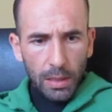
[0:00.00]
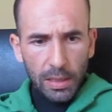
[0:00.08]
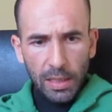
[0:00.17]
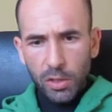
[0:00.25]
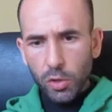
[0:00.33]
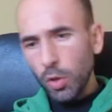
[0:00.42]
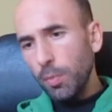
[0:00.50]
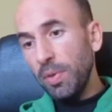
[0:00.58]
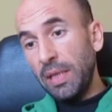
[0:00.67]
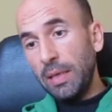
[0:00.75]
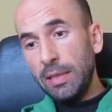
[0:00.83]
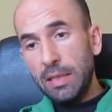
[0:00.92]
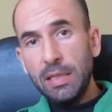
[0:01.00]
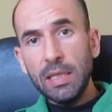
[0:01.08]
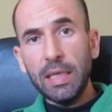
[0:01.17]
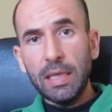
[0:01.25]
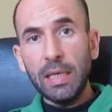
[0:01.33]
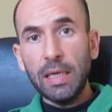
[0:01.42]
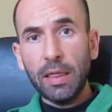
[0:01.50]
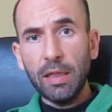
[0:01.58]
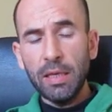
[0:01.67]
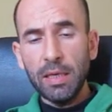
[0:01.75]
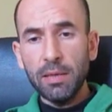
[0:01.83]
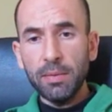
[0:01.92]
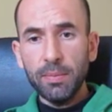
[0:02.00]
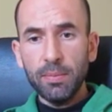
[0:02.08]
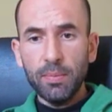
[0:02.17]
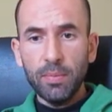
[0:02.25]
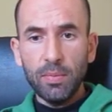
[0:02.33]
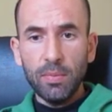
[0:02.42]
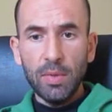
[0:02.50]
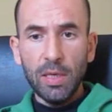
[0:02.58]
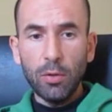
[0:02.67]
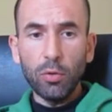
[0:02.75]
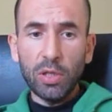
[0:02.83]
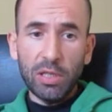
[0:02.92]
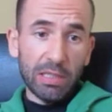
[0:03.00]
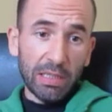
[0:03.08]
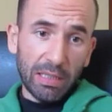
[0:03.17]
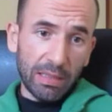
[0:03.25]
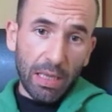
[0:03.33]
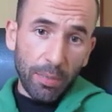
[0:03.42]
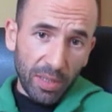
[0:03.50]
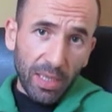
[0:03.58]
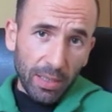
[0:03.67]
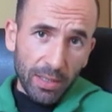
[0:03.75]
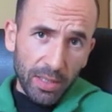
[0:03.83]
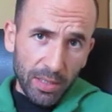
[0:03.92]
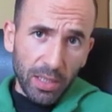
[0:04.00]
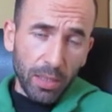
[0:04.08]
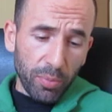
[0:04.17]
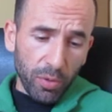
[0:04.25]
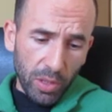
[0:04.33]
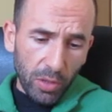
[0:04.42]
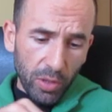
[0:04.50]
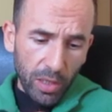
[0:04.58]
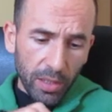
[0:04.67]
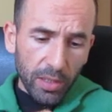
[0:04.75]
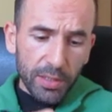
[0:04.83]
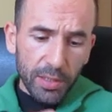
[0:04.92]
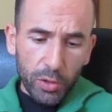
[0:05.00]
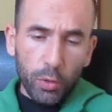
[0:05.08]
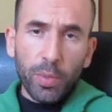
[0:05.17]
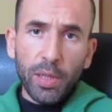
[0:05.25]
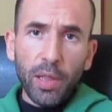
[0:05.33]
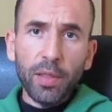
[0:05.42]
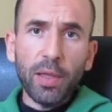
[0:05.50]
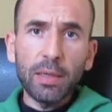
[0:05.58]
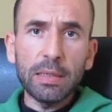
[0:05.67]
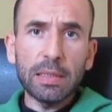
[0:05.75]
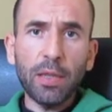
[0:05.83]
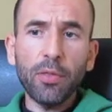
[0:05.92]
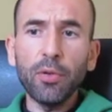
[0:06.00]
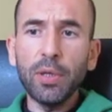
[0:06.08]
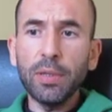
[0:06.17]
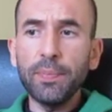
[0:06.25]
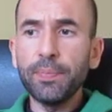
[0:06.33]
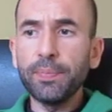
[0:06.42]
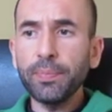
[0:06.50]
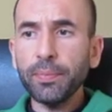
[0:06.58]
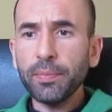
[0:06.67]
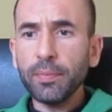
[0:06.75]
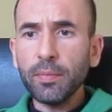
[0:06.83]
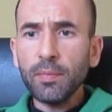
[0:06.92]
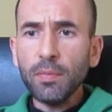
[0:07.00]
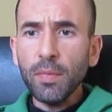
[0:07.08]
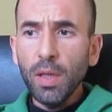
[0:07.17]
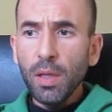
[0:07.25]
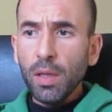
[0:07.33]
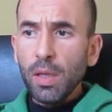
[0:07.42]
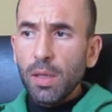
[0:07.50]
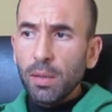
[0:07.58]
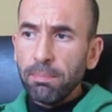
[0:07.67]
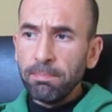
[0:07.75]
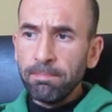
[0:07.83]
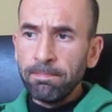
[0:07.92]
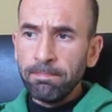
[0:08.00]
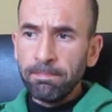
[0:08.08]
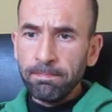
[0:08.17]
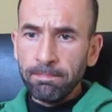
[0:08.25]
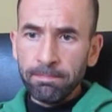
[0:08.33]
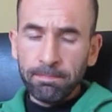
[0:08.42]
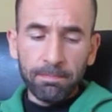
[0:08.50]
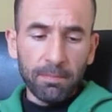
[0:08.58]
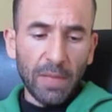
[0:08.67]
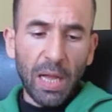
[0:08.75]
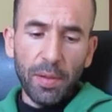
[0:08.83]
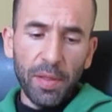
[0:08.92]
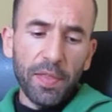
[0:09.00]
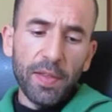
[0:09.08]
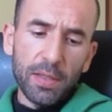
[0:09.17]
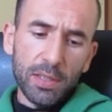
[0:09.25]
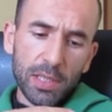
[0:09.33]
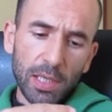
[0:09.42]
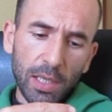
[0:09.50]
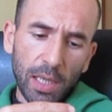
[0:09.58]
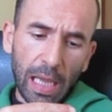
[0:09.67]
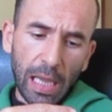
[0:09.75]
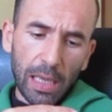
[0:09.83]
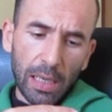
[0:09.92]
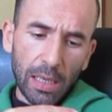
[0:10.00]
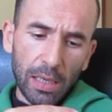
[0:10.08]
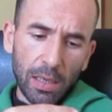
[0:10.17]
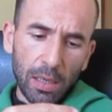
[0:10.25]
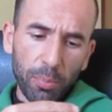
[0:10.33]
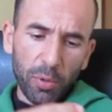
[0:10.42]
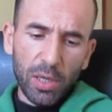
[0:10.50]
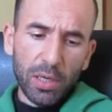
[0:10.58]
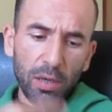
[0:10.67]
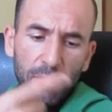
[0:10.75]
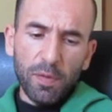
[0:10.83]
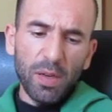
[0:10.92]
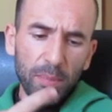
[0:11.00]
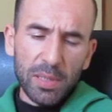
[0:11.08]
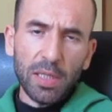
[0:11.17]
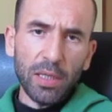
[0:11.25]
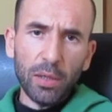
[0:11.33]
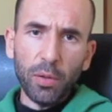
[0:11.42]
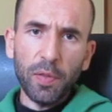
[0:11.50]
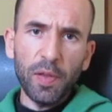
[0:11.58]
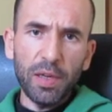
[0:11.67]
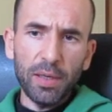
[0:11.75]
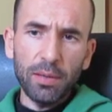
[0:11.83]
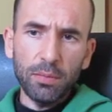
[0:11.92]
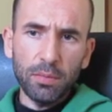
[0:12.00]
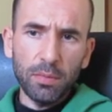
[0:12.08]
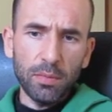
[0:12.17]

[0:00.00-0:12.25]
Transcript: y eso evita que se seque la arcilla y tú quieres evitar que se seque porque lo que quieres es que humedezca esa zona. Mm, a veces el ponerle el film este de cocina,